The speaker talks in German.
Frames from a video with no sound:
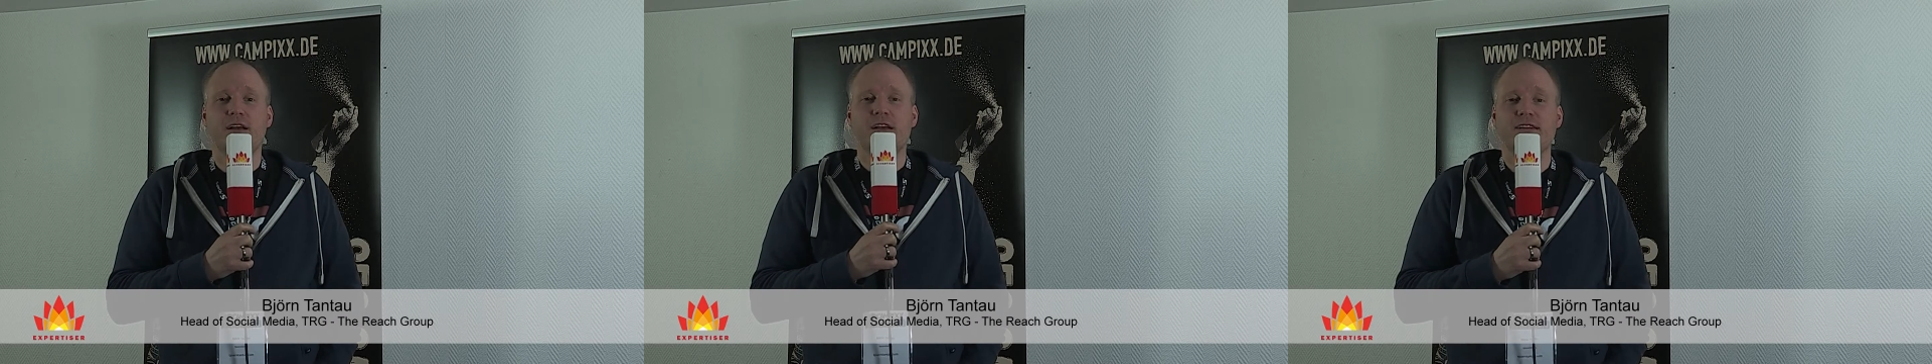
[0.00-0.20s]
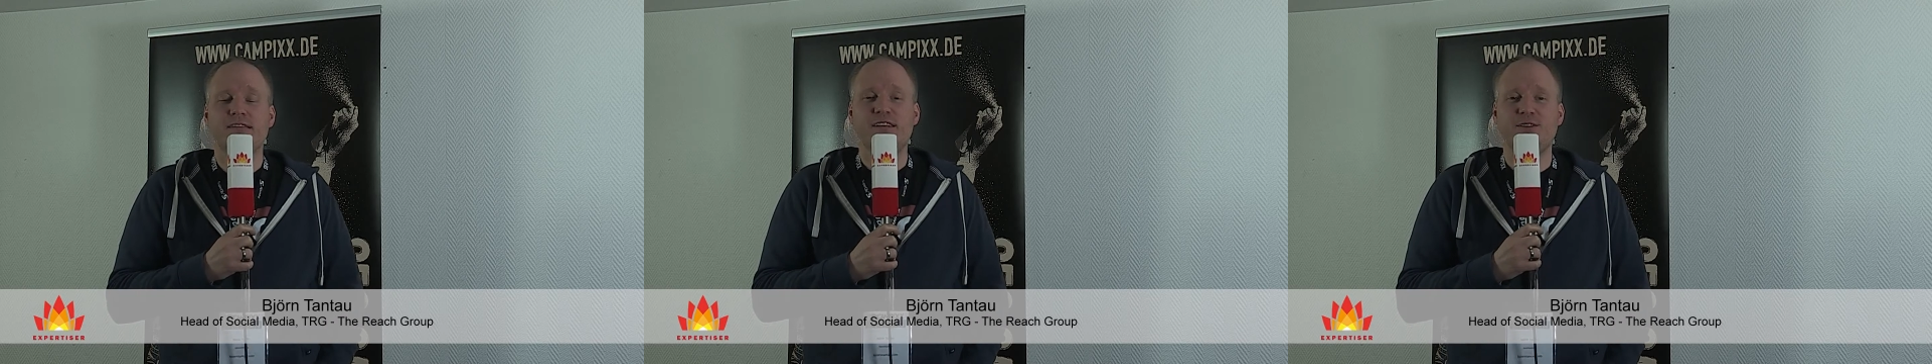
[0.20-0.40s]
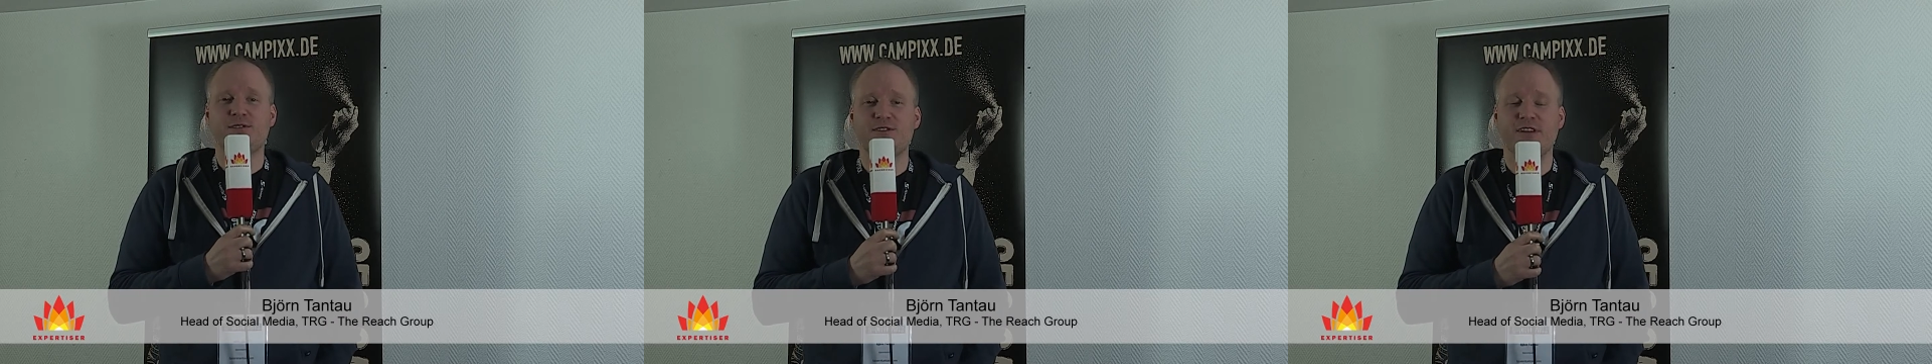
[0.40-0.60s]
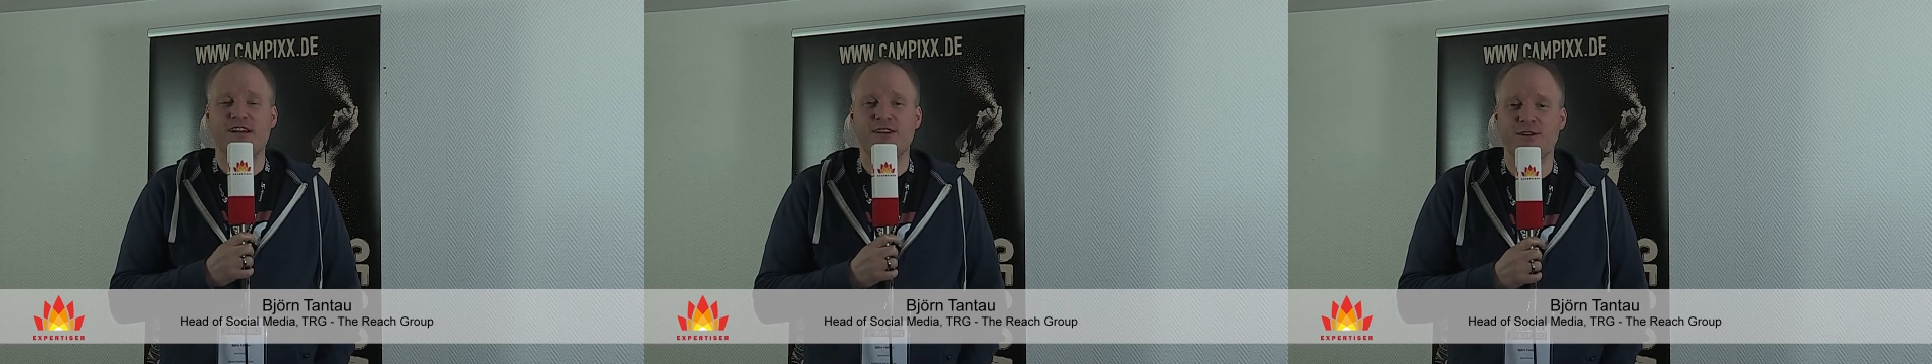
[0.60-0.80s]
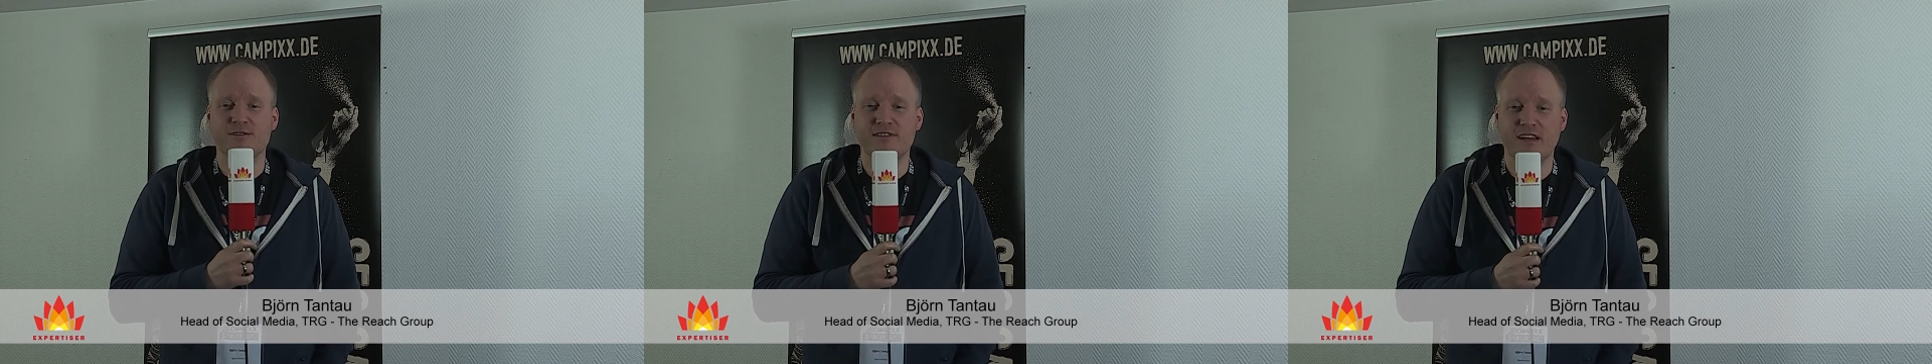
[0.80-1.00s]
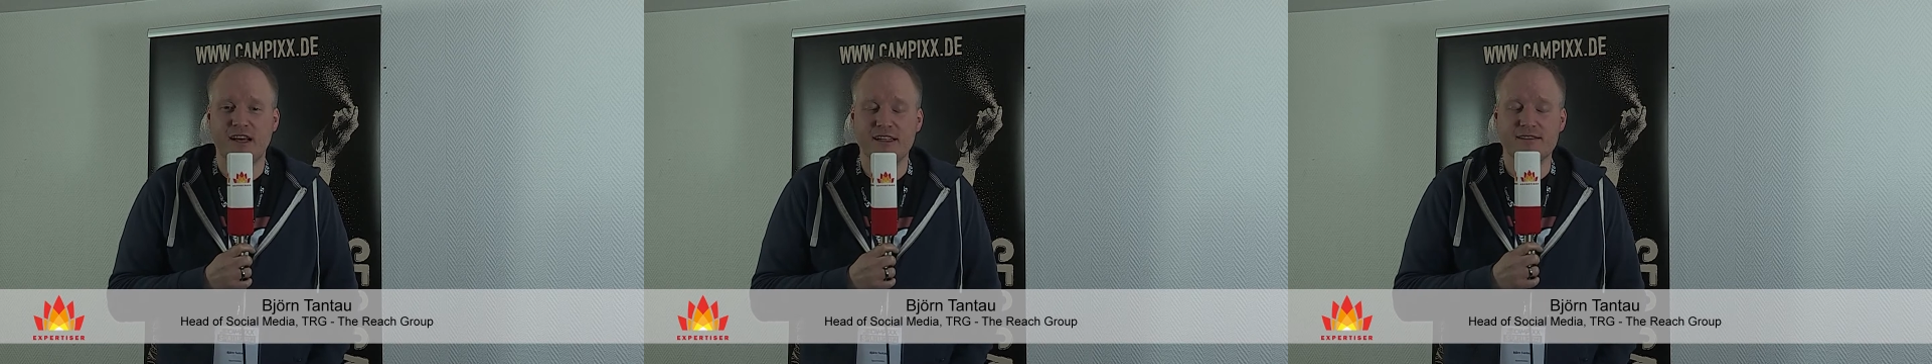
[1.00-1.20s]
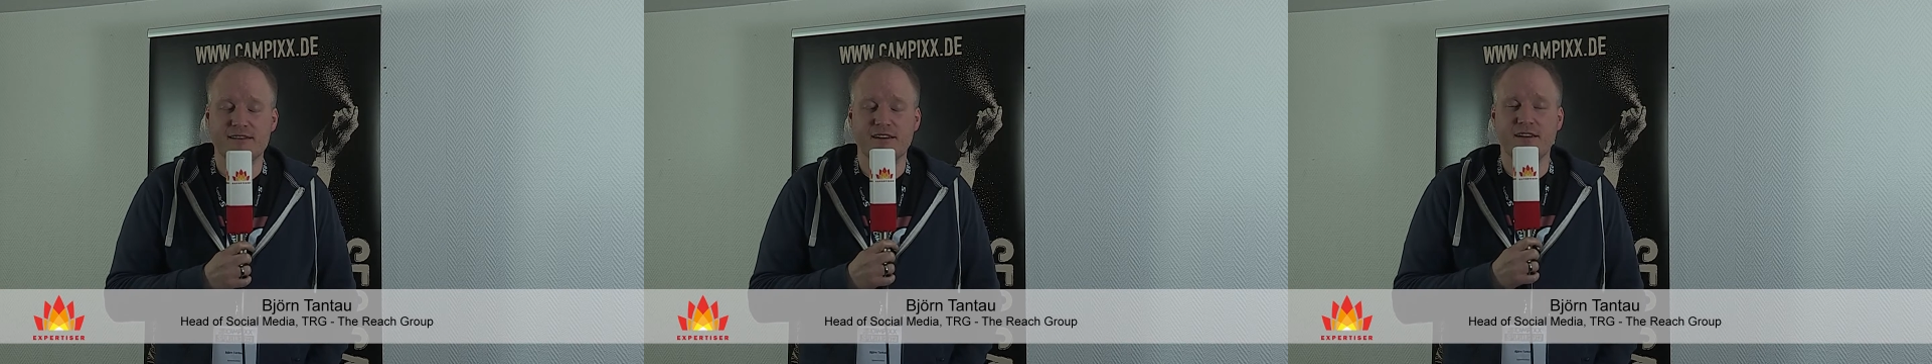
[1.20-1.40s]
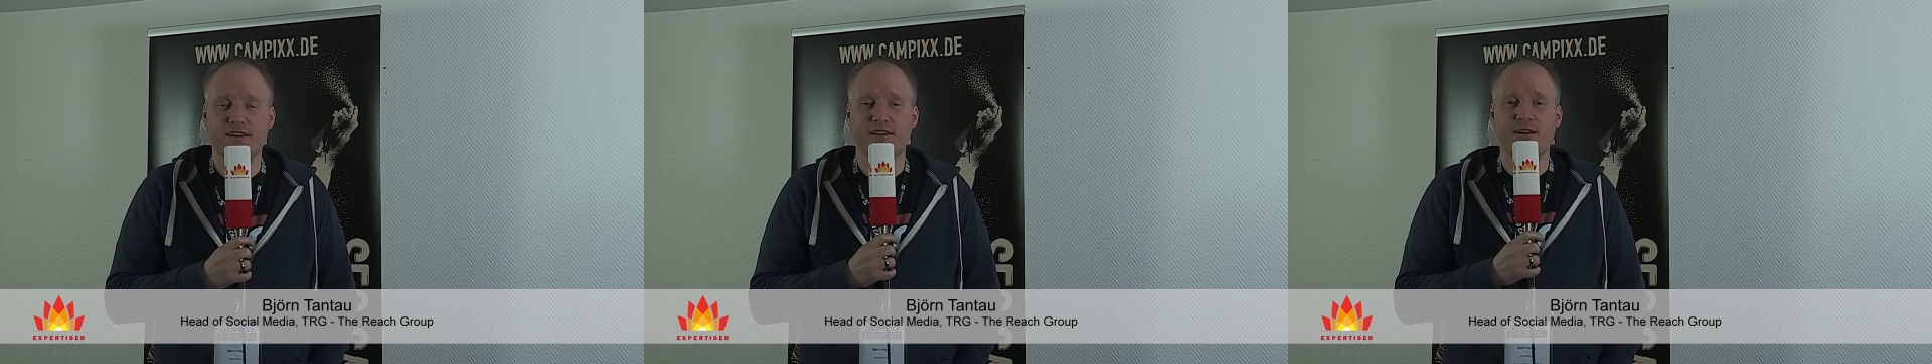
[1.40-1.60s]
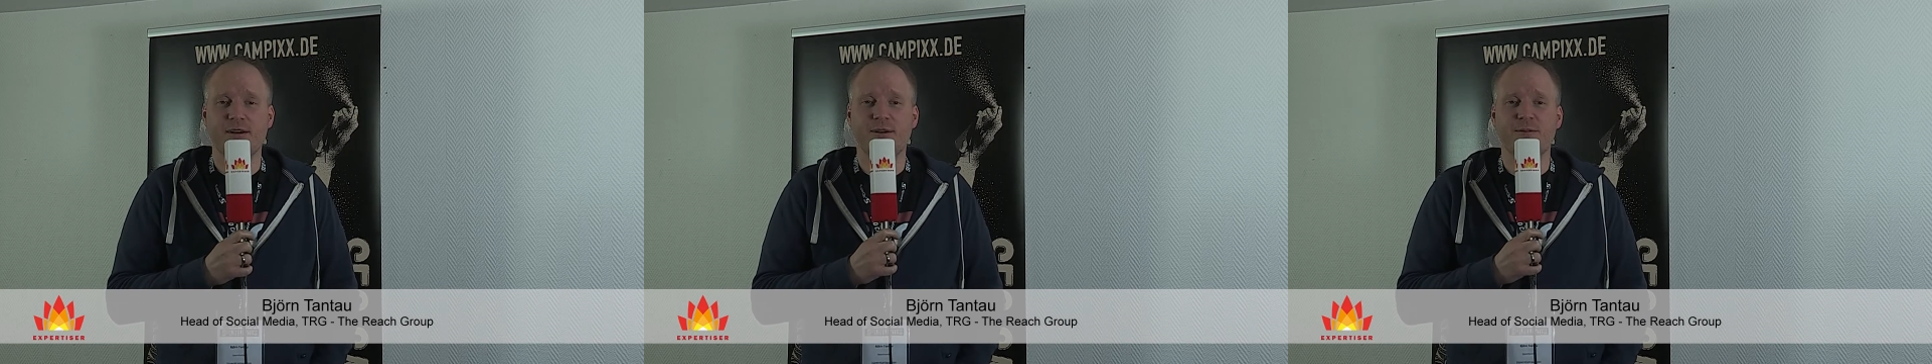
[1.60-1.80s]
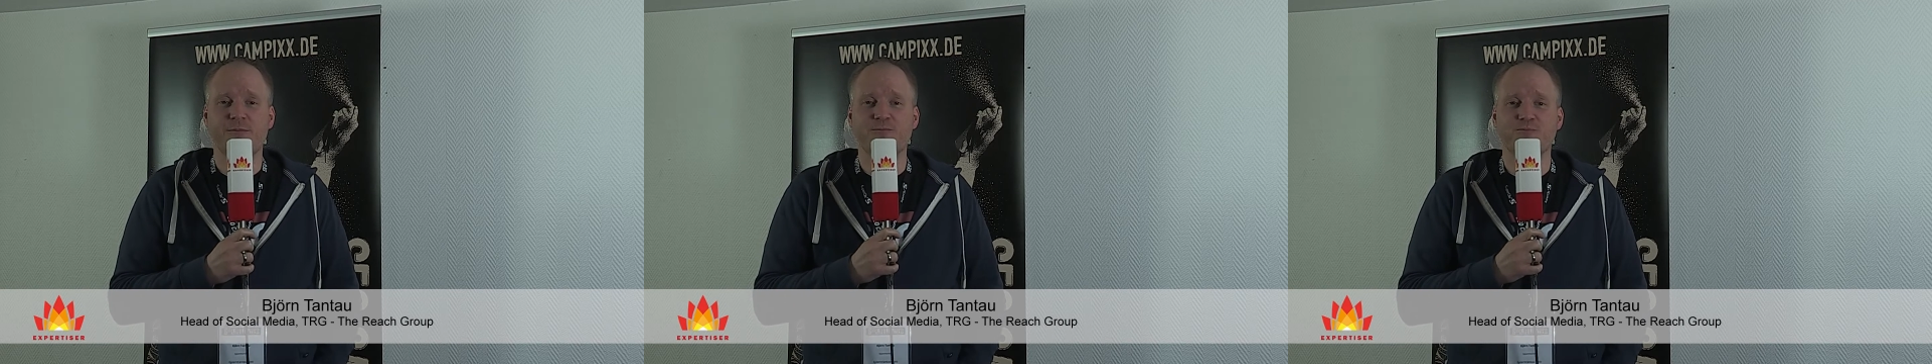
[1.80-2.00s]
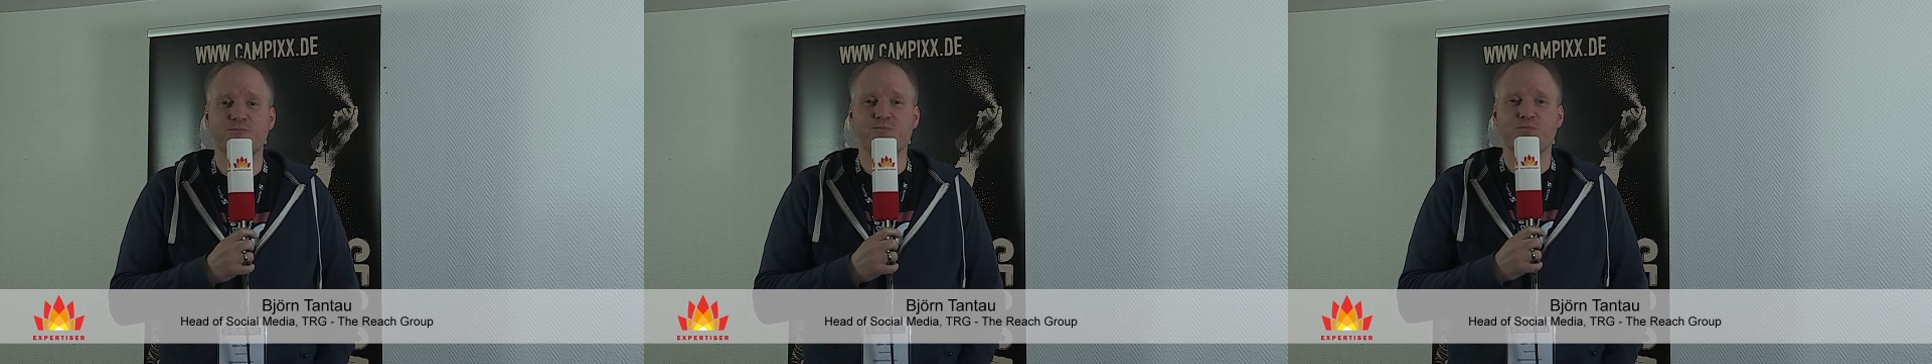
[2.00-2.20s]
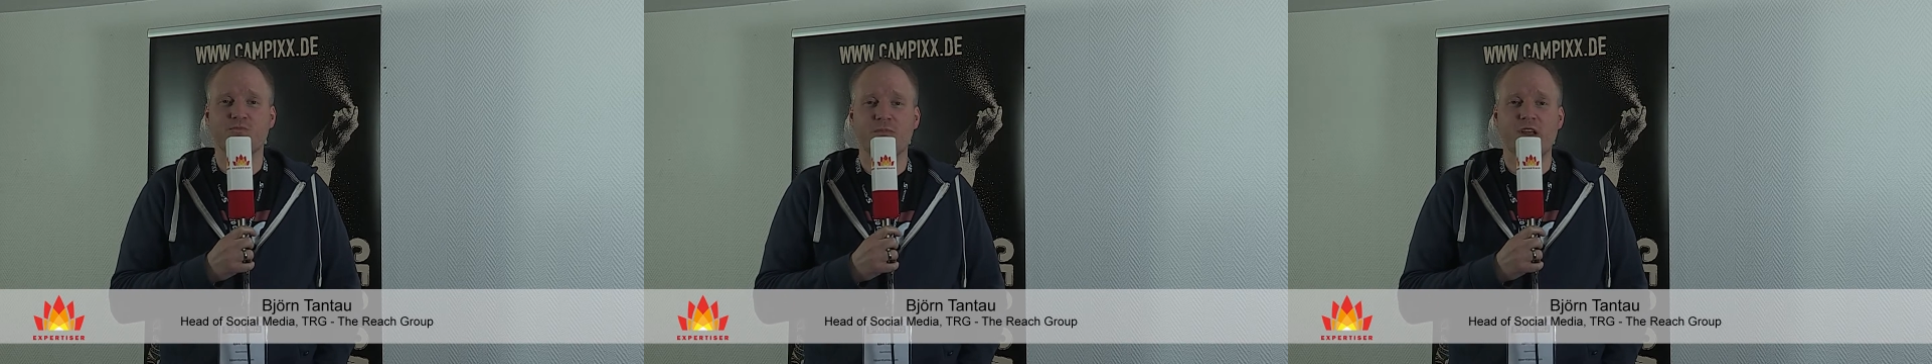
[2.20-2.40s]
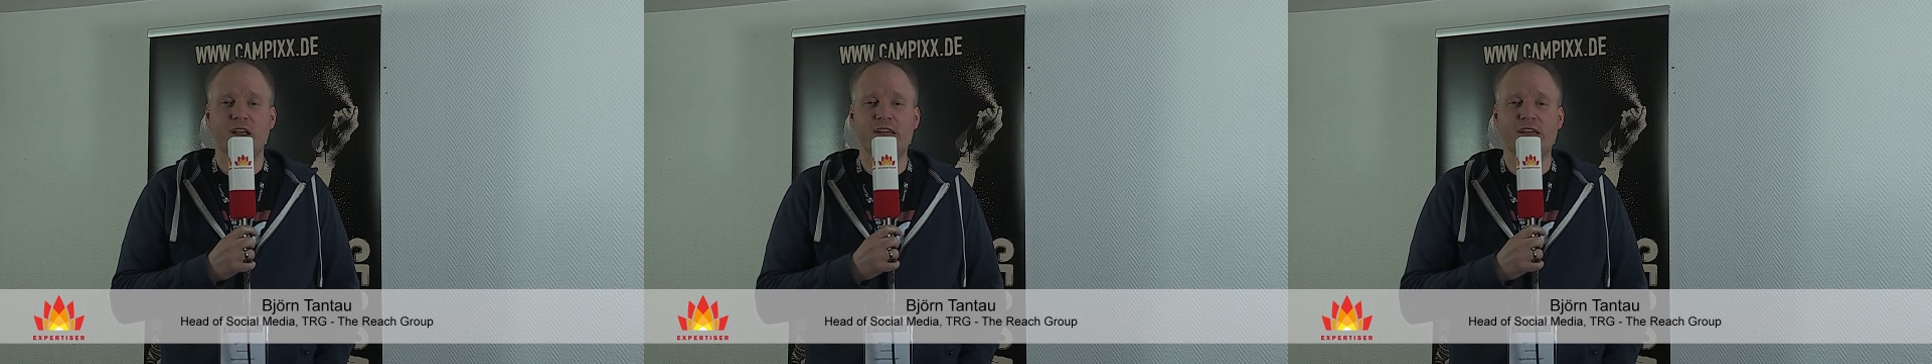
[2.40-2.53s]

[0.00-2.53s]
SEO 2013 ähm,